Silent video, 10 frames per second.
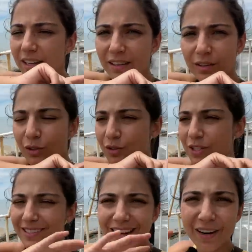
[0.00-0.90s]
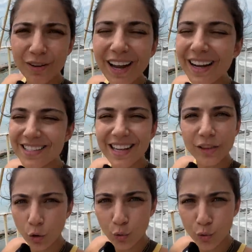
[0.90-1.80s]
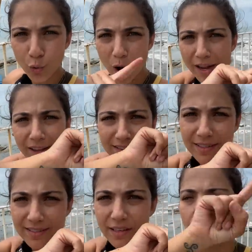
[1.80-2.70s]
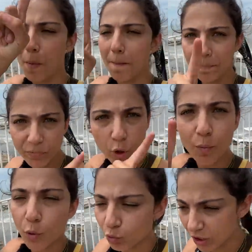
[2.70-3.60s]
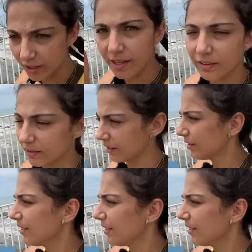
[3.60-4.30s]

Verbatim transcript: entonces creo que casi que todo Uruguay es así como como un tridente.